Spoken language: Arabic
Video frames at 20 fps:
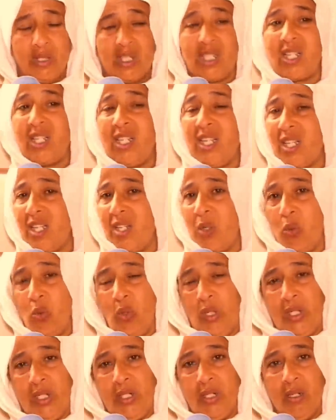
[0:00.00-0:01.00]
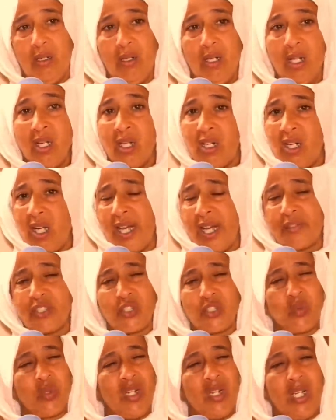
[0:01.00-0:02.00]
قلت ليه غير قول لي لا عرفت
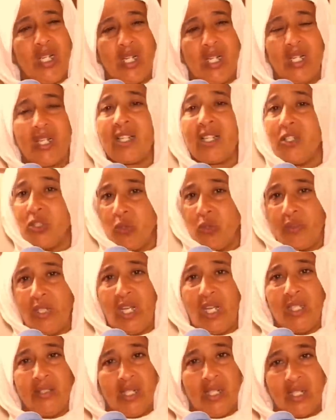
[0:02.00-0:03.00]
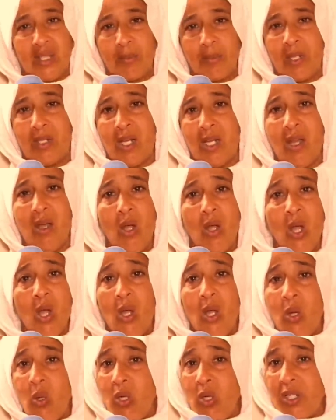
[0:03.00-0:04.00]
شنو قال لي الا اللي شوف دخلنا عليك بالله
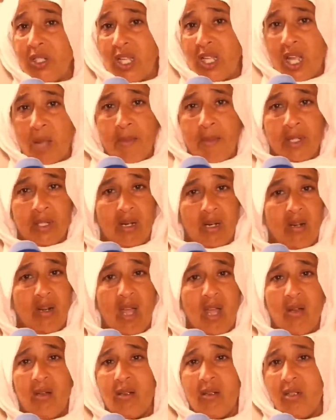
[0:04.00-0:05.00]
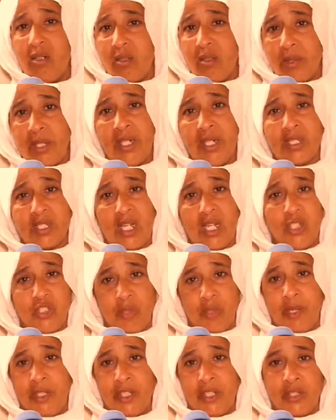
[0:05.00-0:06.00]
وعليك امان الله ان حتى حاجه
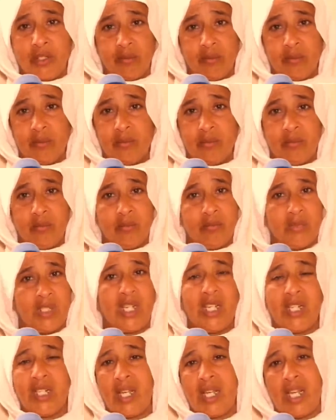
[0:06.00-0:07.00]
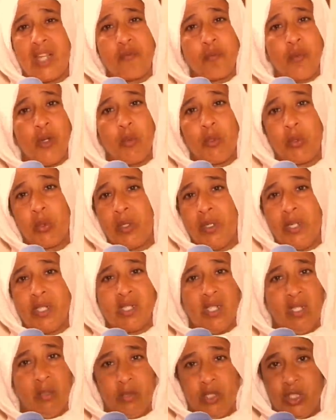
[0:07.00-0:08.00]
ما غادا قال لي انا خايف منهم هذوك
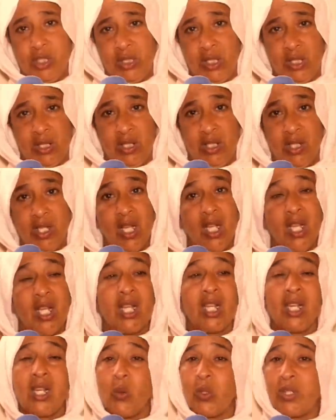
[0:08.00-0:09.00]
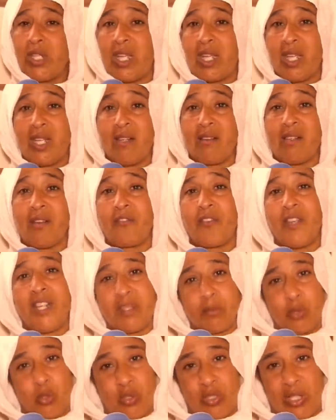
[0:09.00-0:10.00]
الناس انا ماشي قدي انه هذا خاين
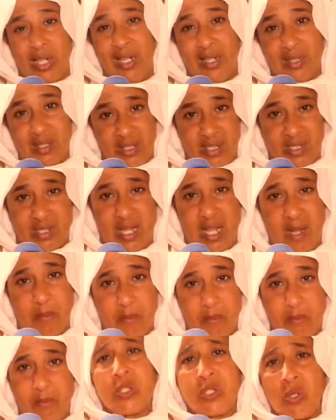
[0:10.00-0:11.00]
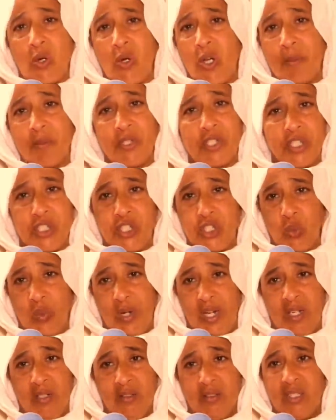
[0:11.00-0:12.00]
فايت مشدود على الاغتصاب صور ماشي شي
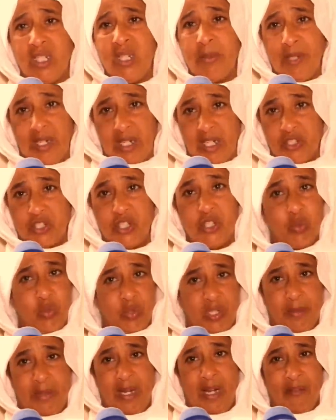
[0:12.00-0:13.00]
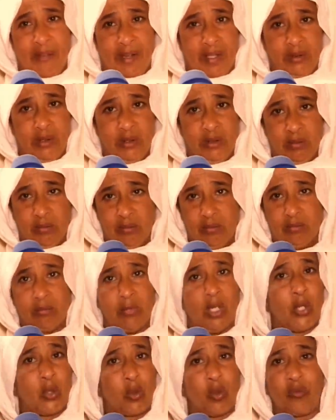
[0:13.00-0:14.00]
واحد كيبيع الحشيش وكيبيع الفيلم يعني
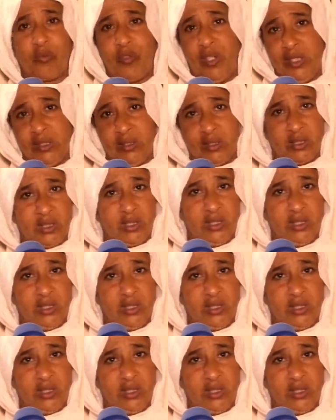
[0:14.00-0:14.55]
معروف عينتك